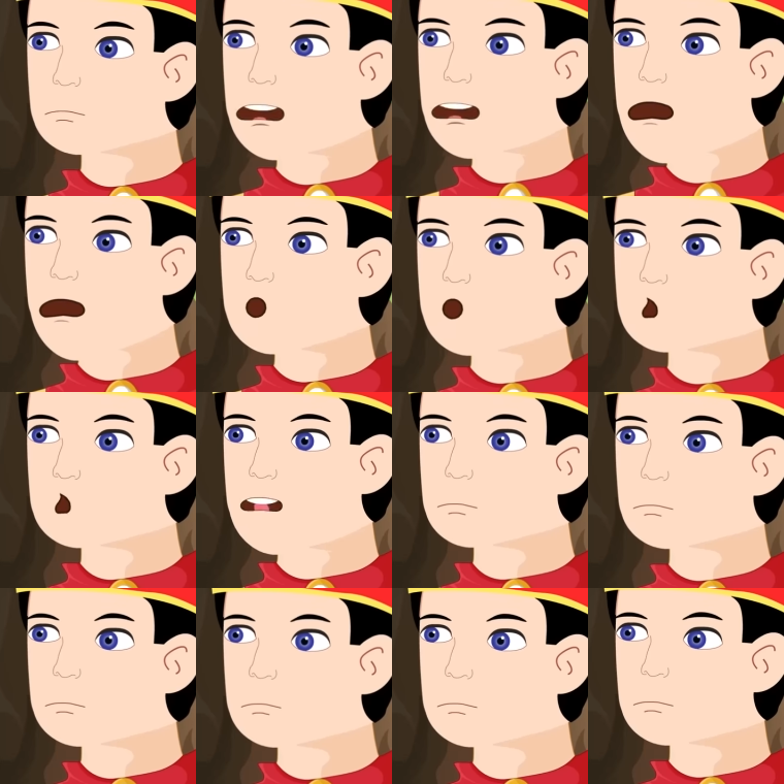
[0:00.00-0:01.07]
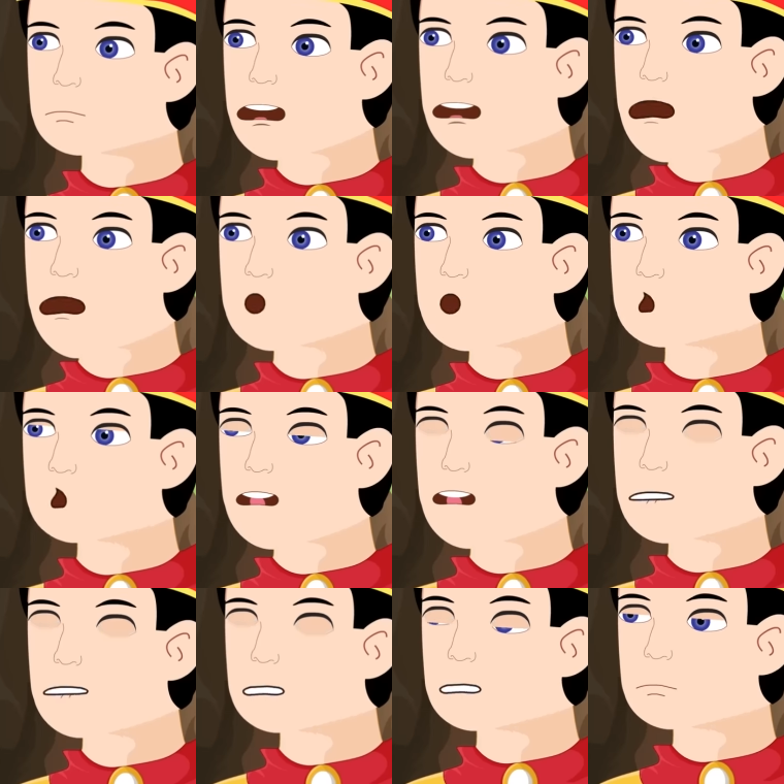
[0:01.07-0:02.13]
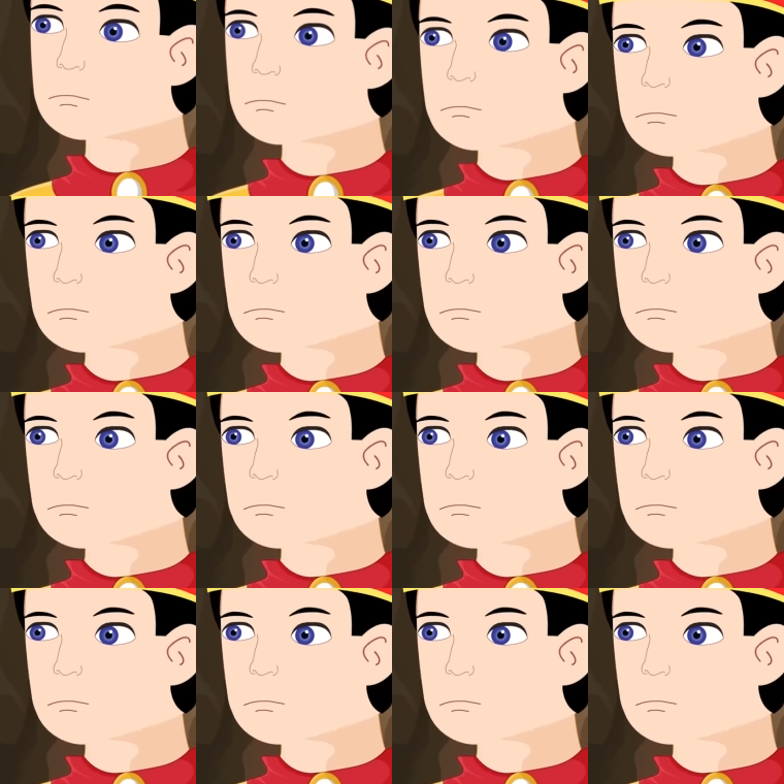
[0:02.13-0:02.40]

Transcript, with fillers: কোনোভাবে কি আমরা বন্ধু হতে পারি